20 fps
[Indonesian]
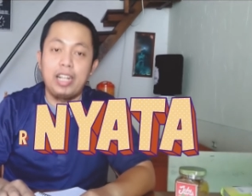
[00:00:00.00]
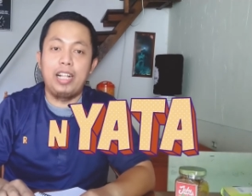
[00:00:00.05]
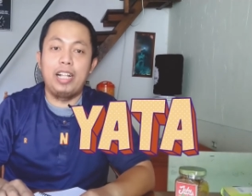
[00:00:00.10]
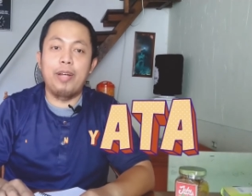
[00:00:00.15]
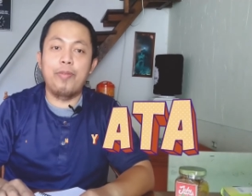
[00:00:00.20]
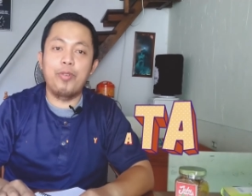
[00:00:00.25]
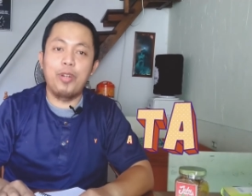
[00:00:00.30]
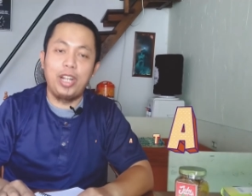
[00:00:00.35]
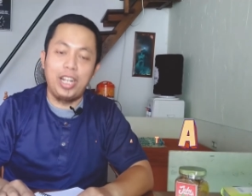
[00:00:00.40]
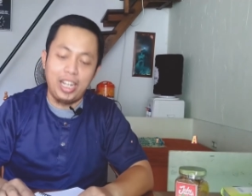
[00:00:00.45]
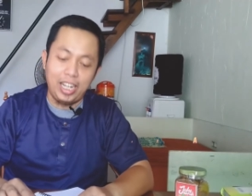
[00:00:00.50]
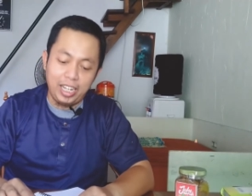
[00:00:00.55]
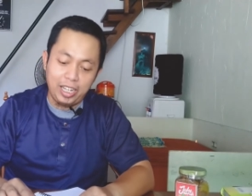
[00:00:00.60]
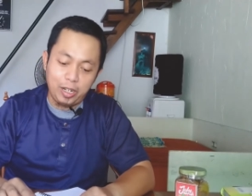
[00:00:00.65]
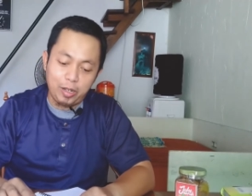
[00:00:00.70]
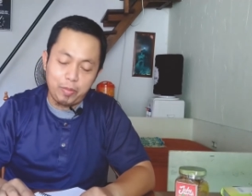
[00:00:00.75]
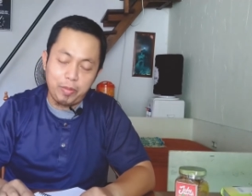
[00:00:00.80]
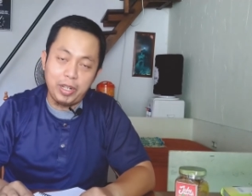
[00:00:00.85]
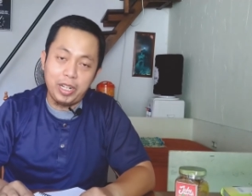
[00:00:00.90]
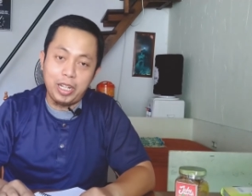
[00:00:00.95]
alhamdulillah ya
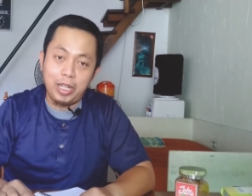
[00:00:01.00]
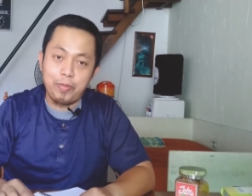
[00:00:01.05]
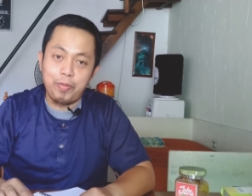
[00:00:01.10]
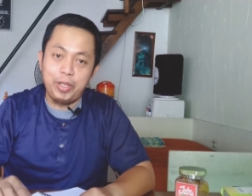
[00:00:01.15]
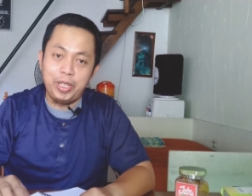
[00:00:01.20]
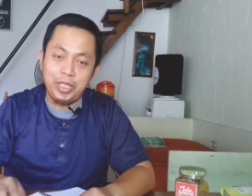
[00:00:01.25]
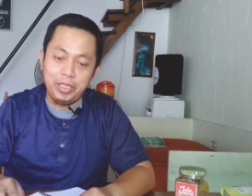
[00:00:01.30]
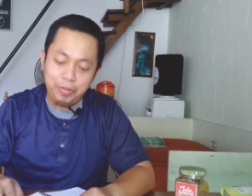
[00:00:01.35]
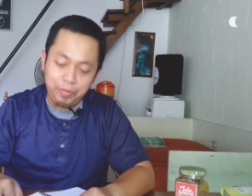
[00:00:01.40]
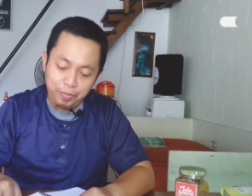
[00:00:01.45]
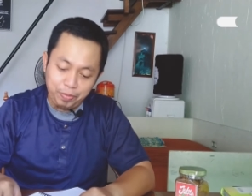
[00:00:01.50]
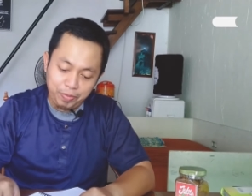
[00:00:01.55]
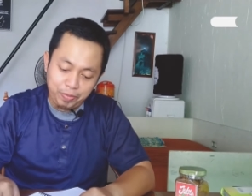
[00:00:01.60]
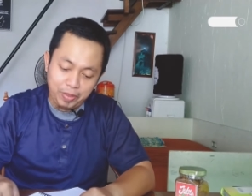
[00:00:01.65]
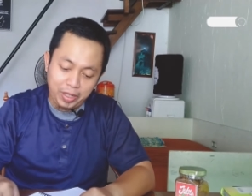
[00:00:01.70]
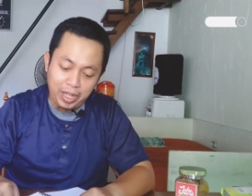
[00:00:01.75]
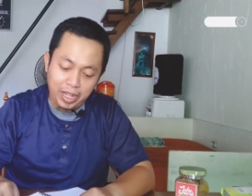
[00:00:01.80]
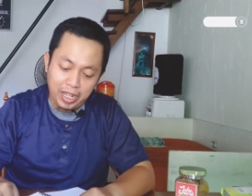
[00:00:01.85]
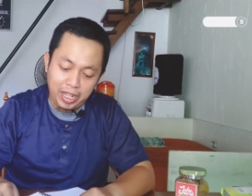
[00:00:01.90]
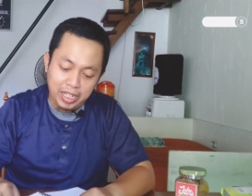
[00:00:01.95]
Rabbil alamin
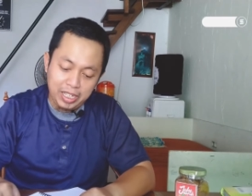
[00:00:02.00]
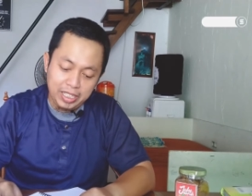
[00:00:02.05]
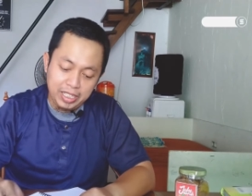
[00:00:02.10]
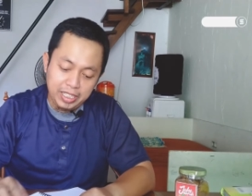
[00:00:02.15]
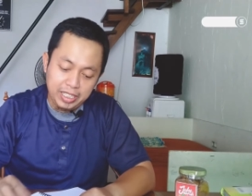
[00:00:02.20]
ya